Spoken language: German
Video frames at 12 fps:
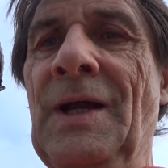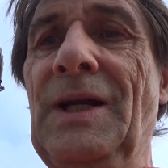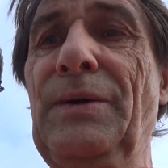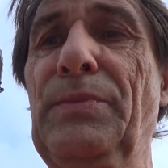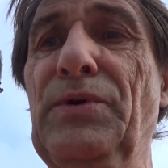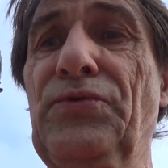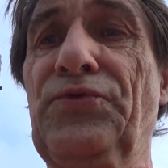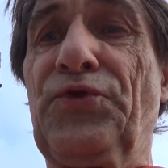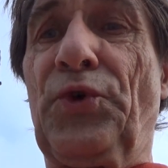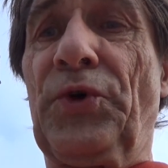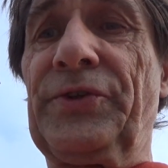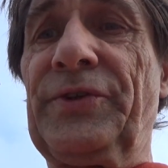Liebe
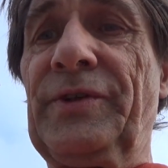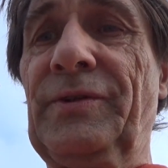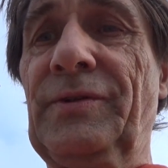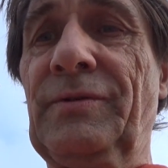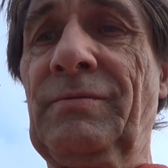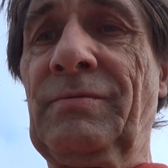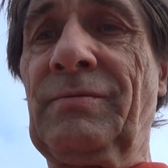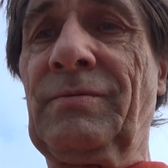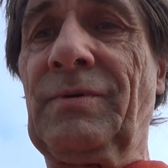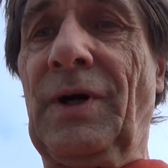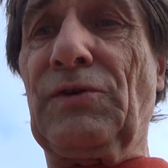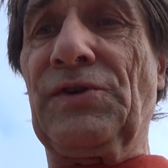Freunde
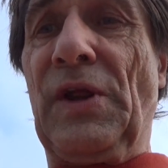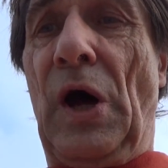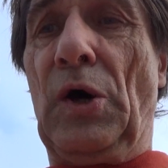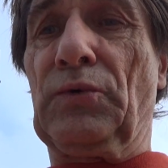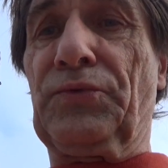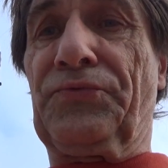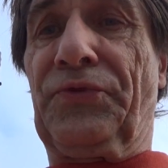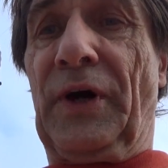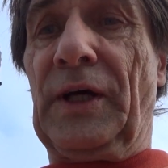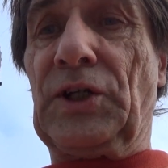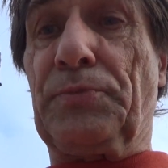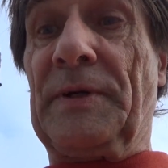aus nah und
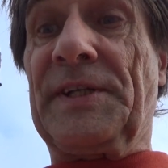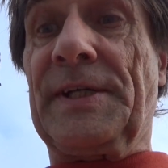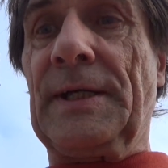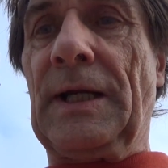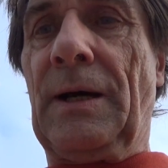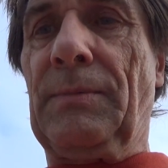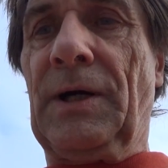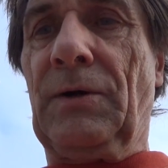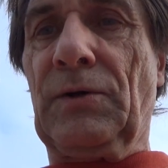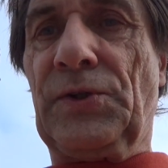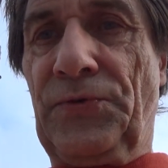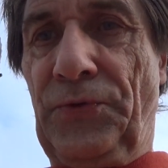fern, speziell aber
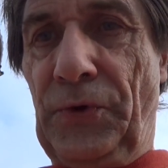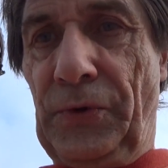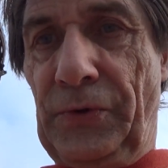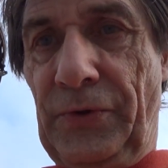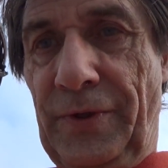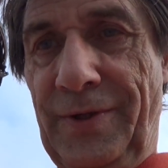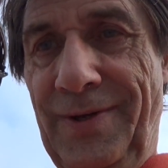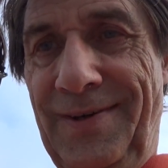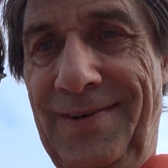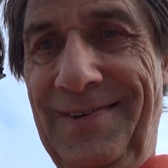aus Fürth,